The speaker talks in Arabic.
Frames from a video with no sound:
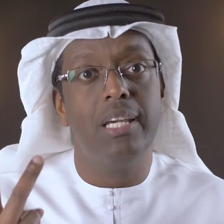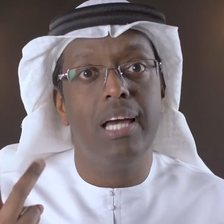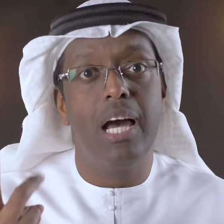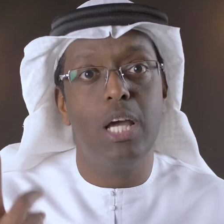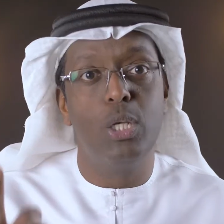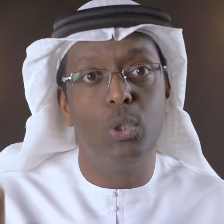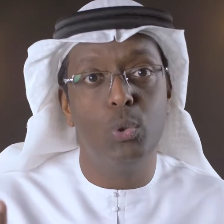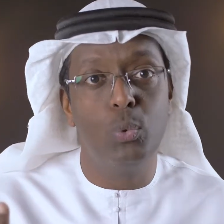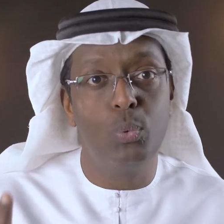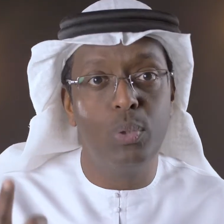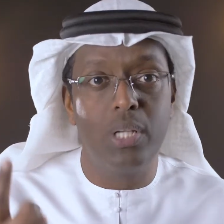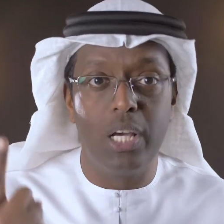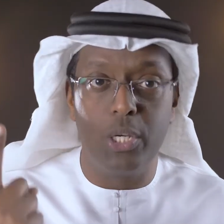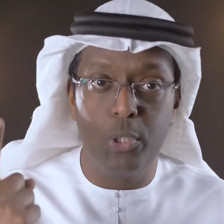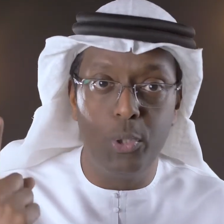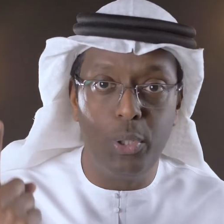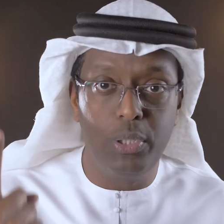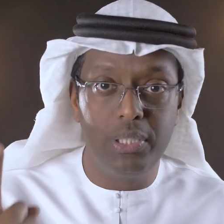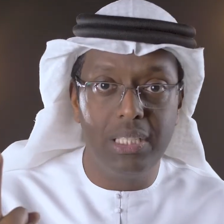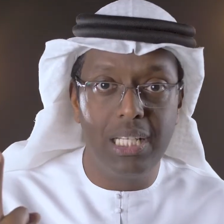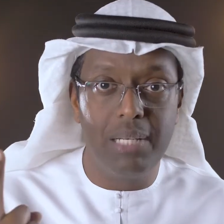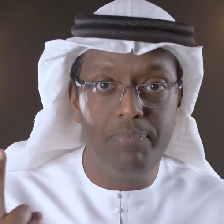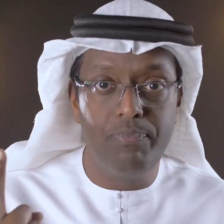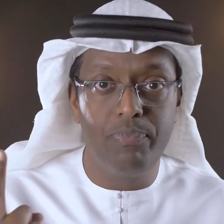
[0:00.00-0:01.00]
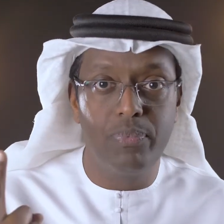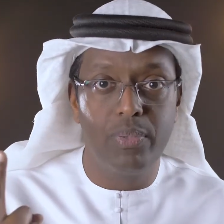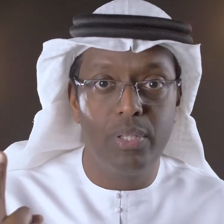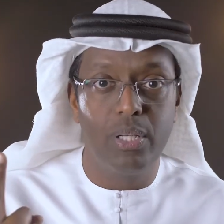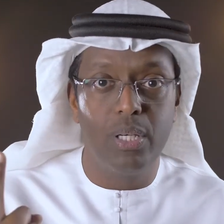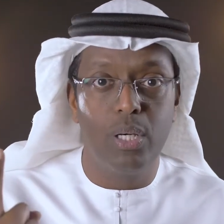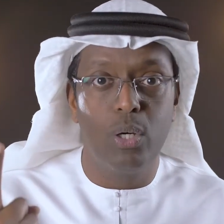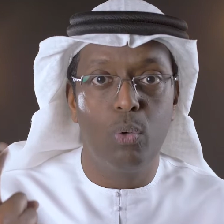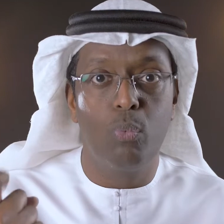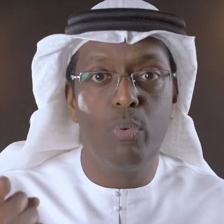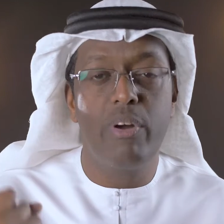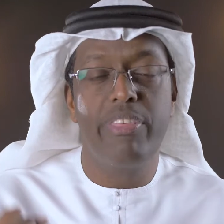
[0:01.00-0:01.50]
الأولى يعدم
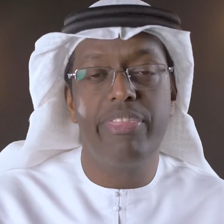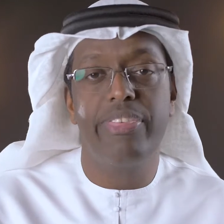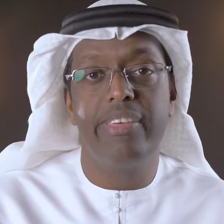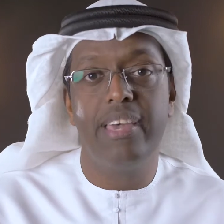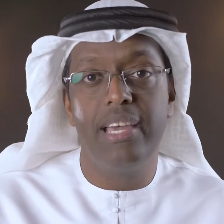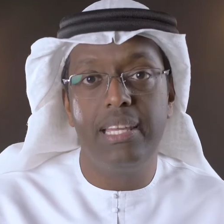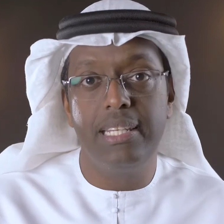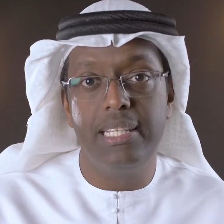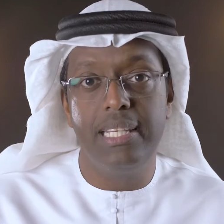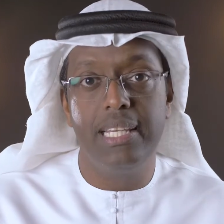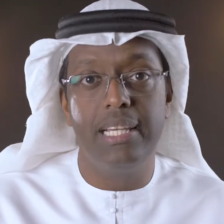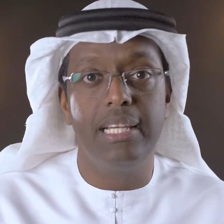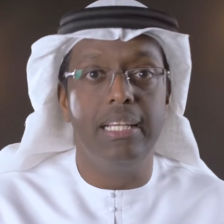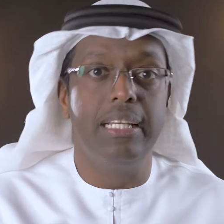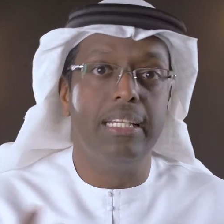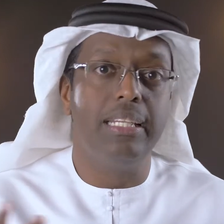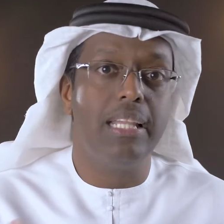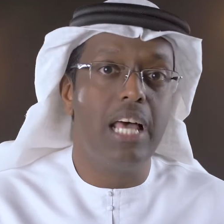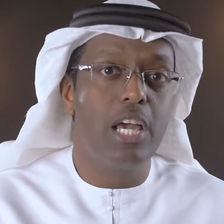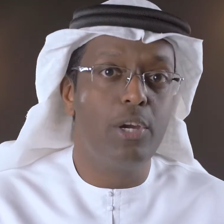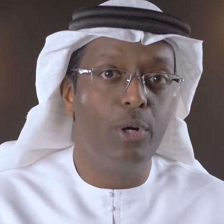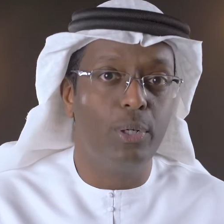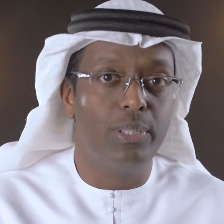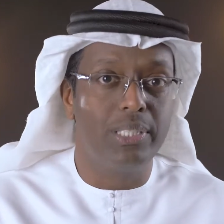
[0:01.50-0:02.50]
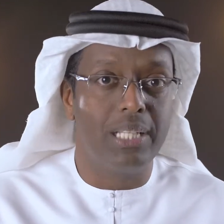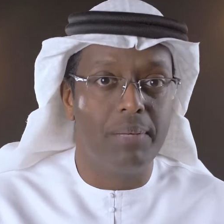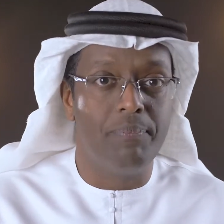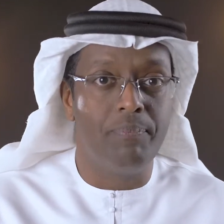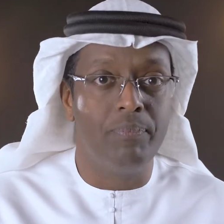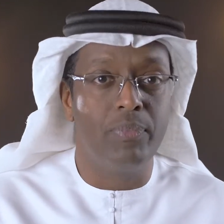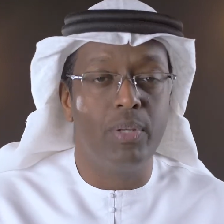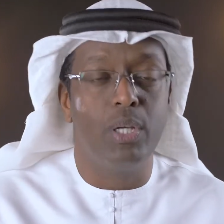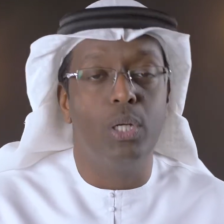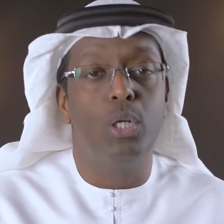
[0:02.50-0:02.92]
والثانية لا يعدم